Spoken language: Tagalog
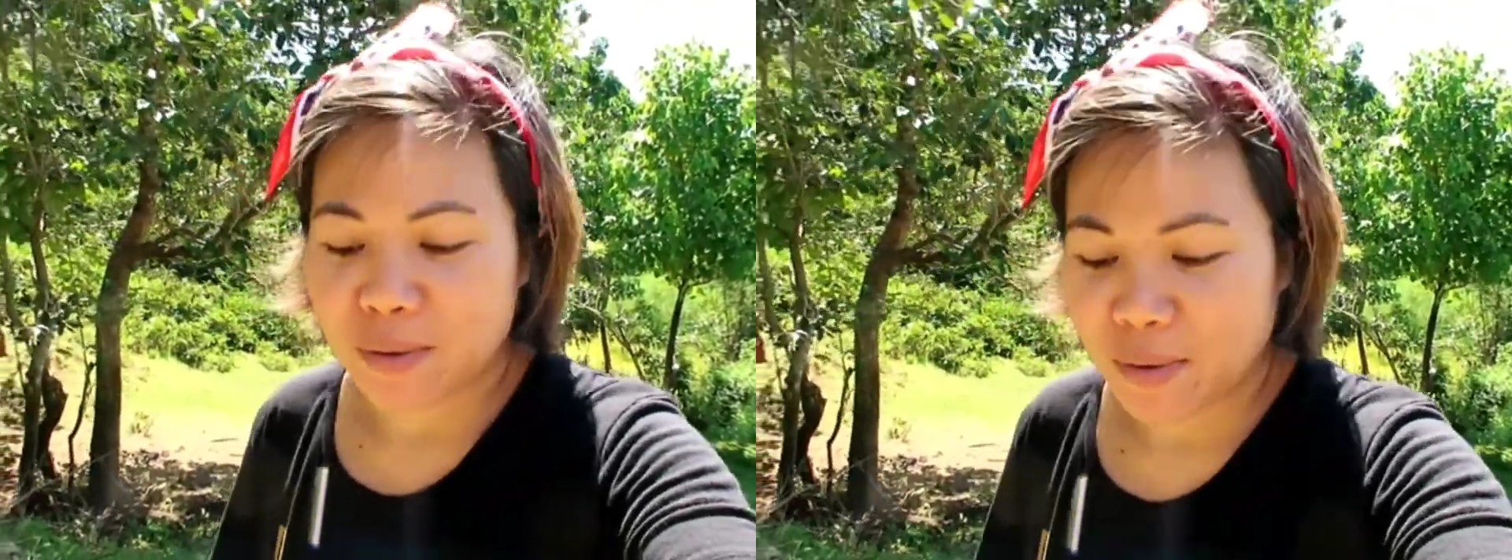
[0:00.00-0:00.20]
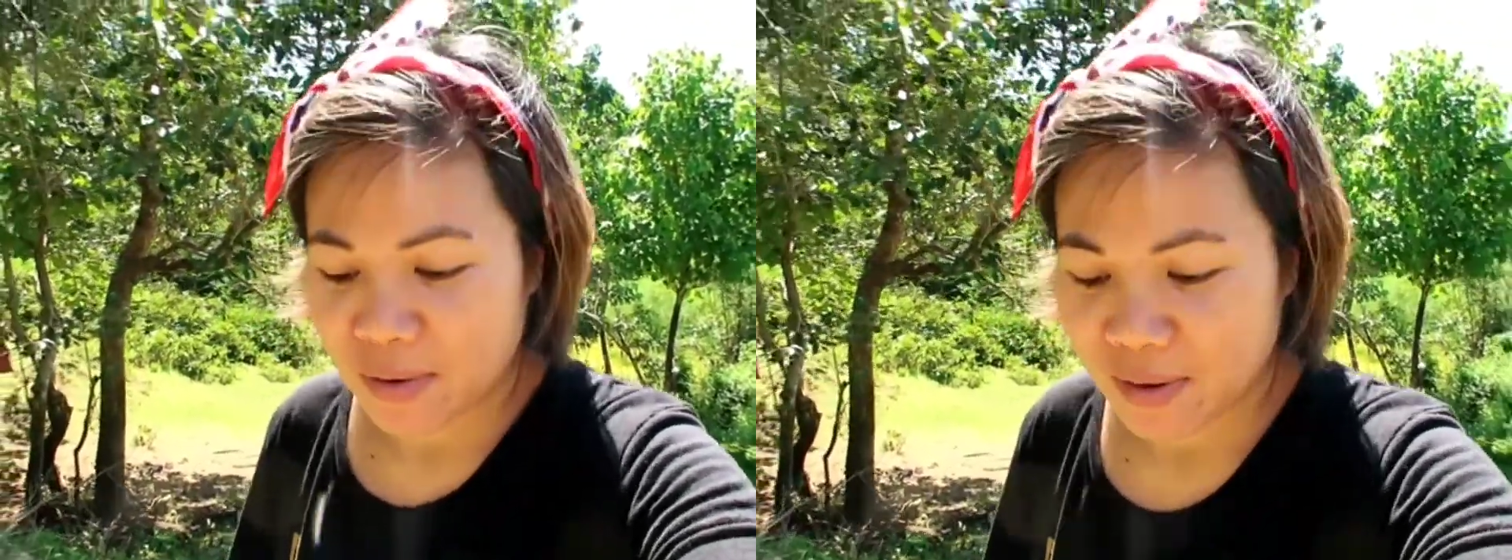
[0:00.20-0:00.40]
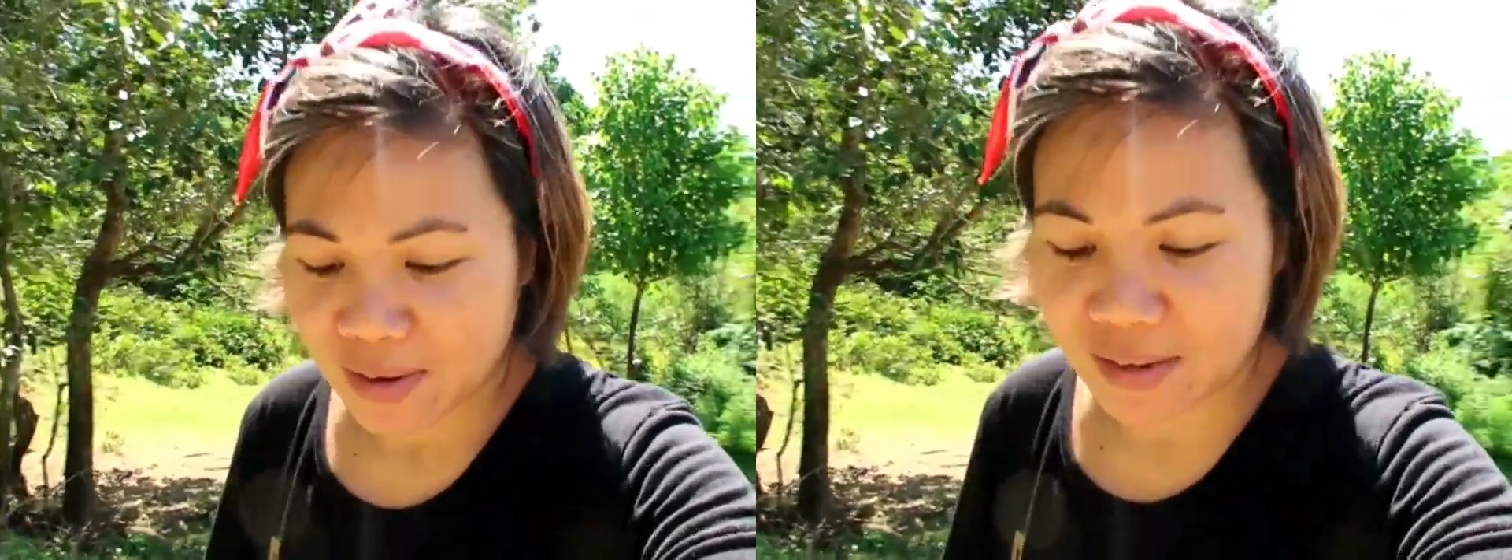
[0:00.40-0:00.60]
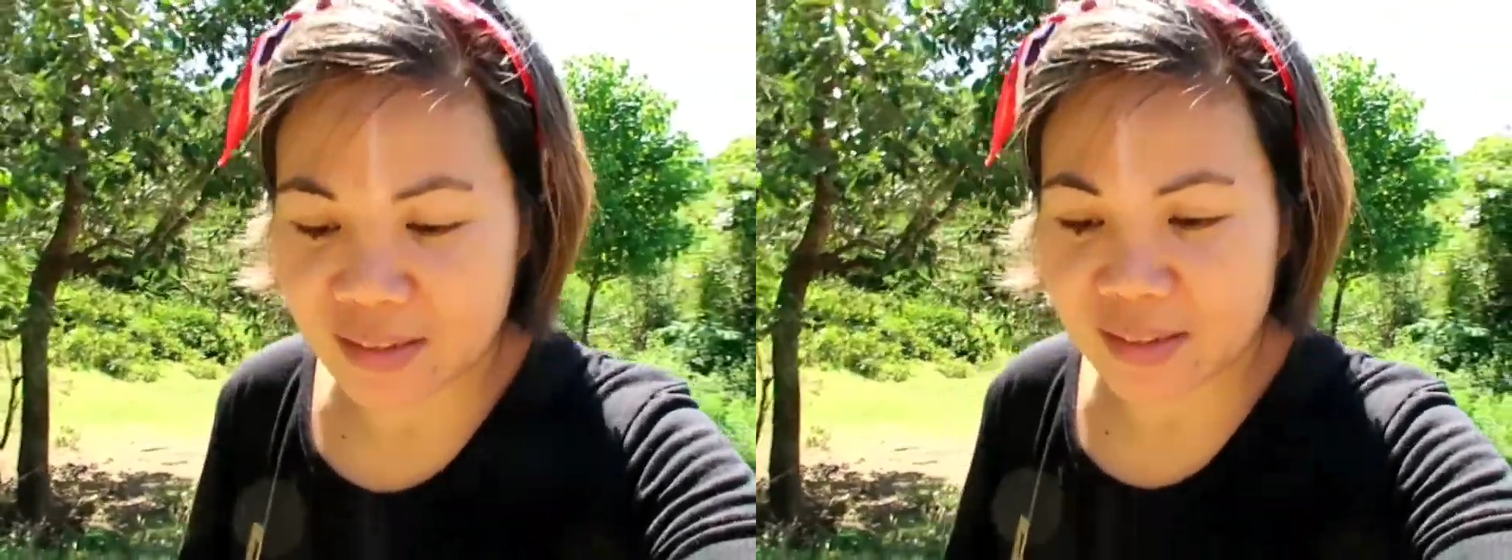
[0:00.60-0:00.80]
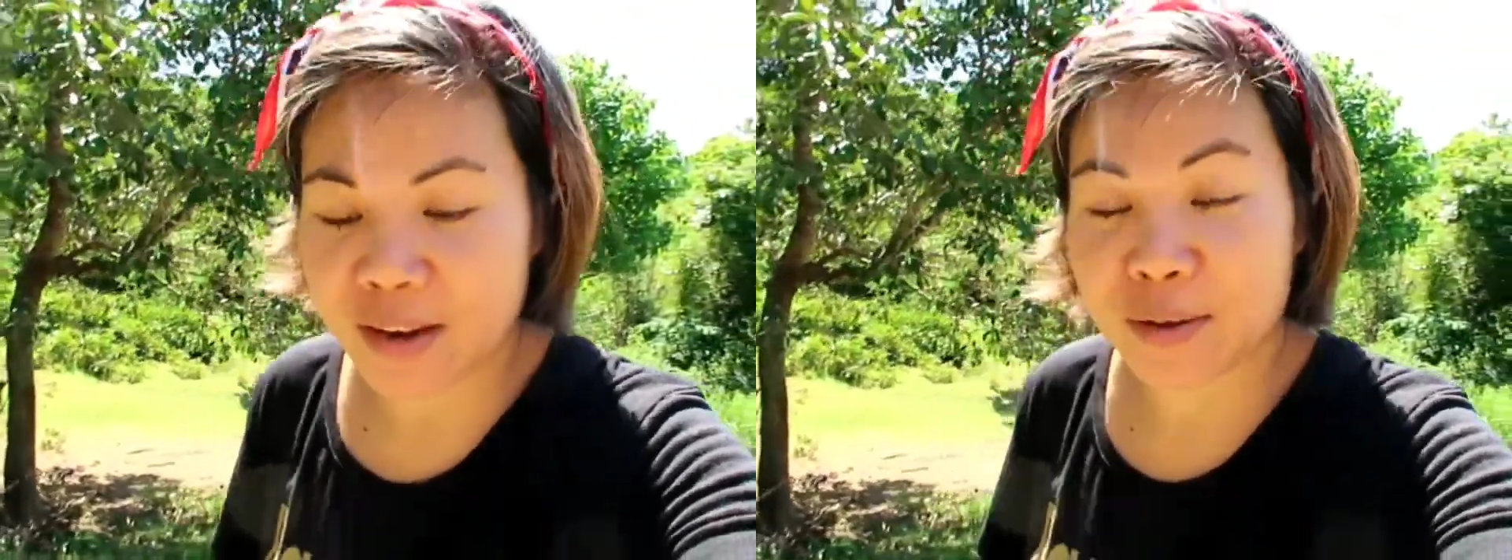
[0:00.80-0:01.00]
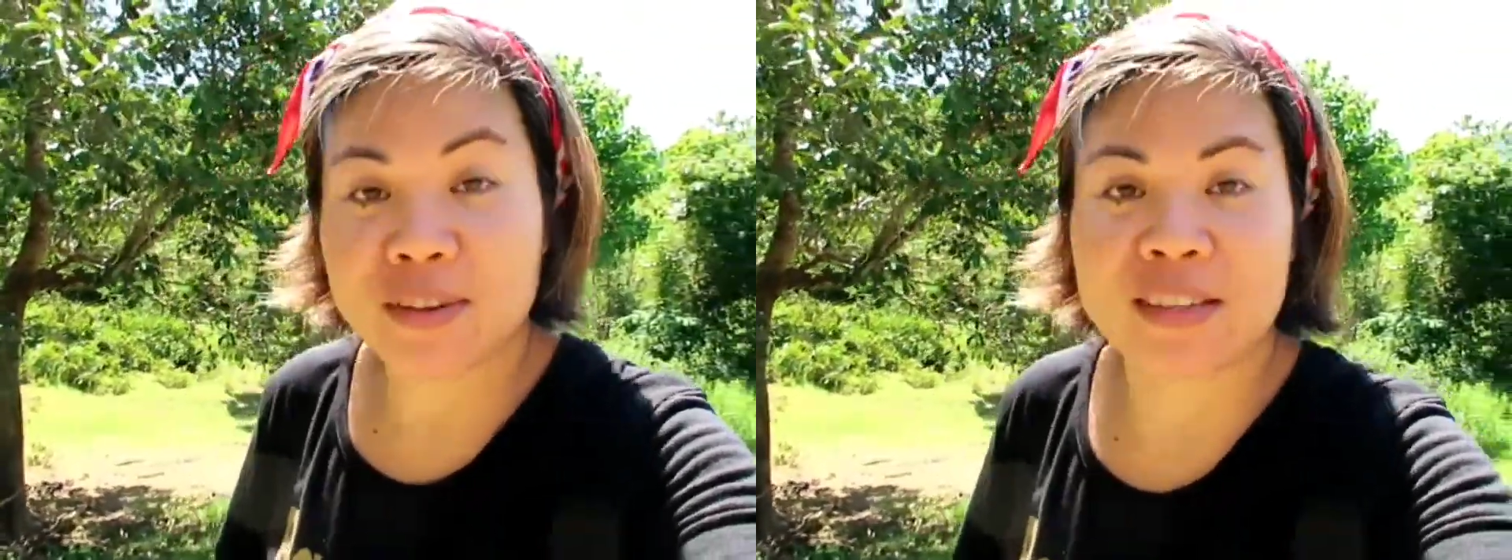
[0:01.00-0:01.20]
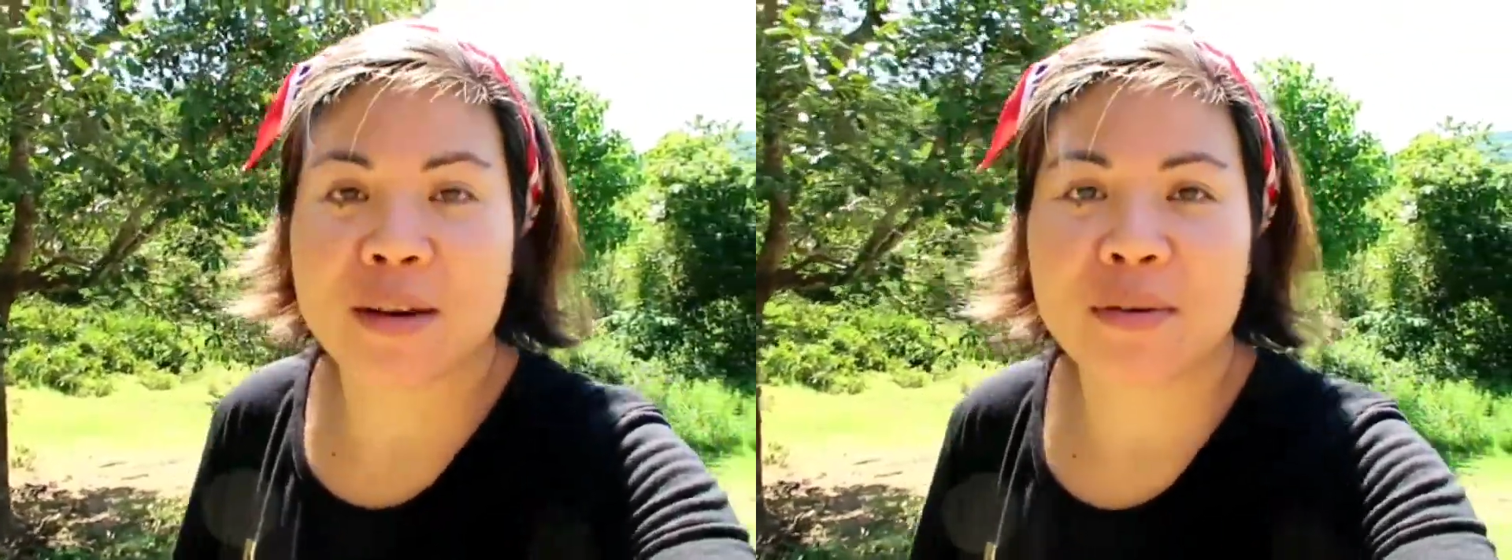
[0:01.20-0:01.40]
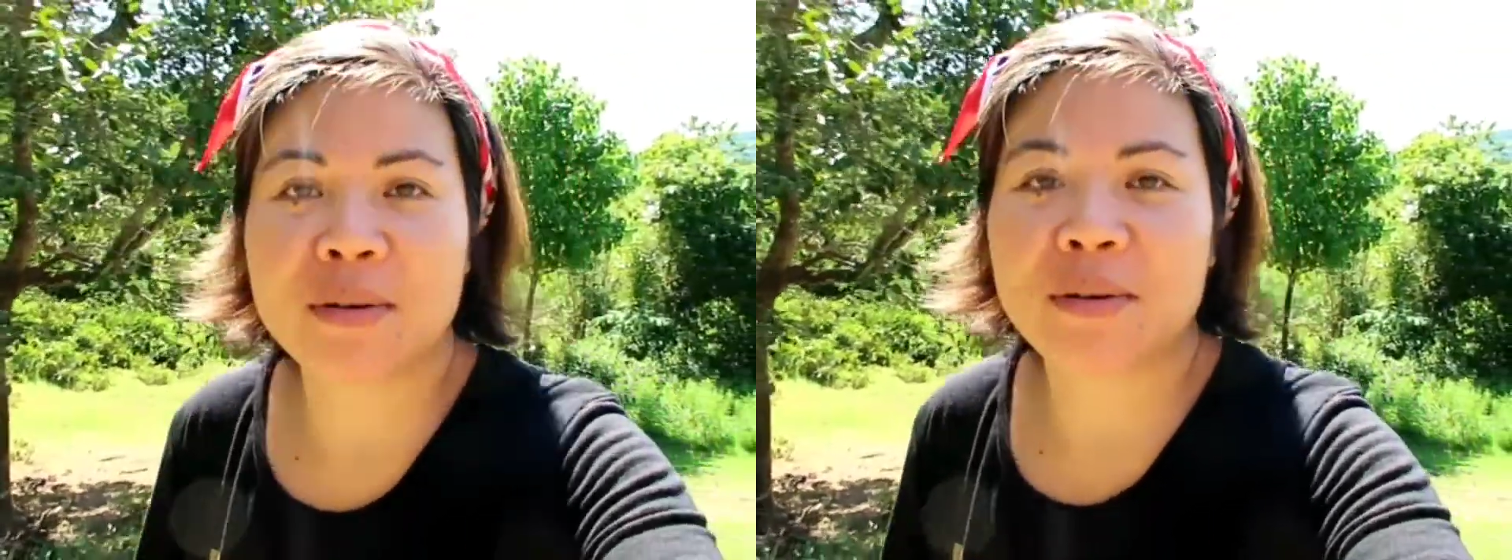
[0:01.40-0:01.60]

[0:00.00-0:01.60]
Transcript: ko, tsaka yung asawa